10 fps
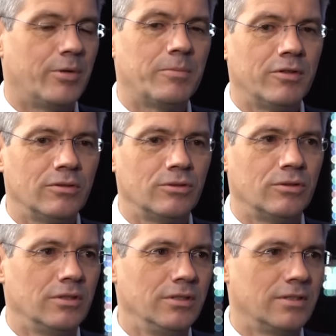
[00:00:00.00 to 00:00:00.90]
По
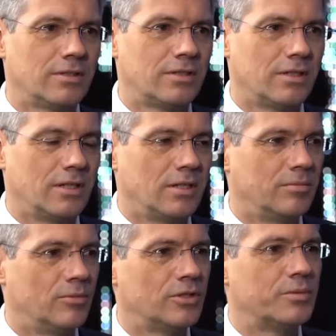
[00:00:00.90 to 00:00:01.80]
поводу индекса
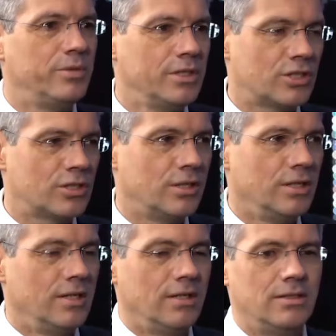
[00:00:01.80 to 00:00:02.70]
Мосбиржи,
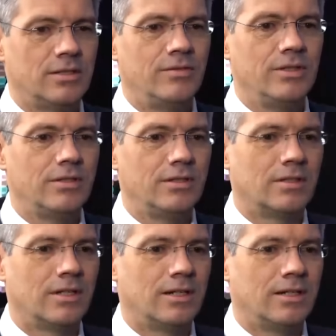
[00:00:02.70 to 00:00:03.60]

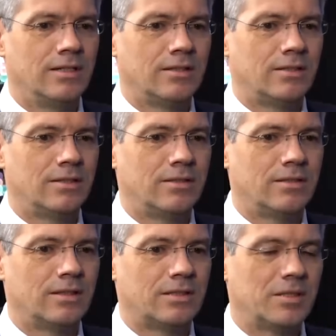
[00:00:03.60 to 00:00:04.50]
действительно, это
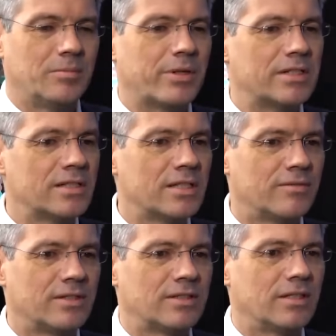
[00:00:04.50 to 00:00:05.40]
этот э, процесс
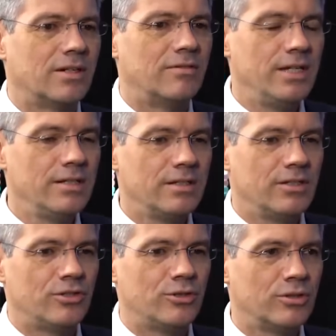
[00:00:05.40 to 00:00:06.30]
восстановления
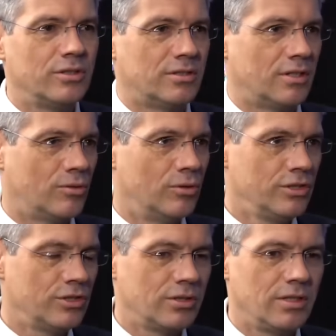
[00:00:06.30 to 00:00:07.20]
еще не
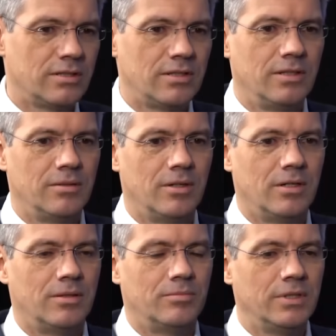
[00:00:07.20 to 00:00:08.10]
закончен. Если
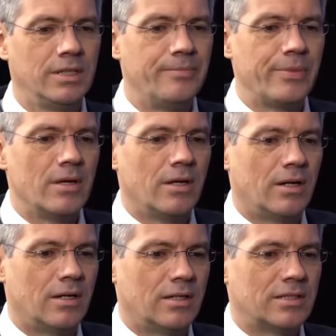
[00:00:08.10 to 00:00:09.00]
э, мы
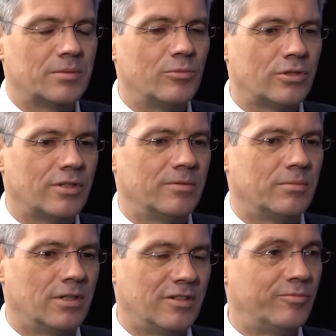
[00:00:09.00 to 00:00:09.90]
э, смотрим
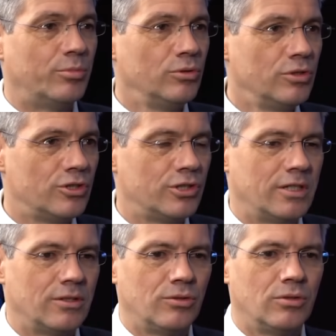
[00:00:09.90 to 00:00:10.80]
в
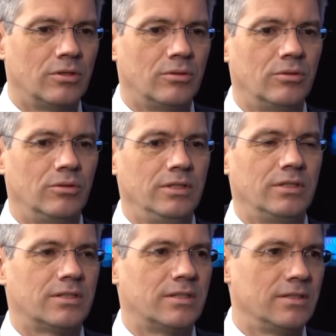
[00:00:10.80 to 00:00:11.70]
будущее, то у
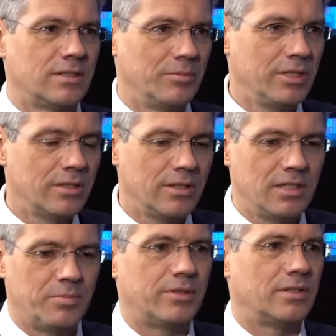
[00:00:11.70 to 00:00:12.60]
индекса, несомненно,
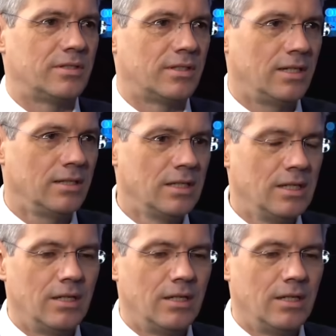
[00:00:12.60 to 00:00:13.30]
есть потенциал.